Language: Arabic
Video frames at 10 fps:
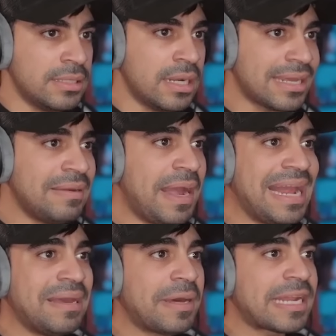ندخل
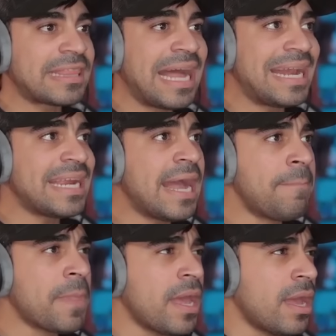محلنا مره ثانيه
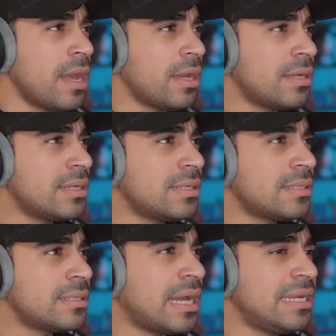
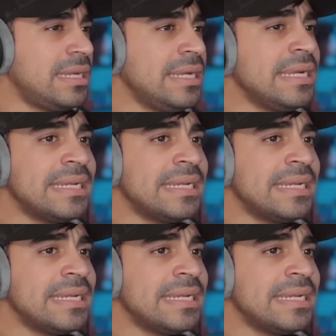أه الحين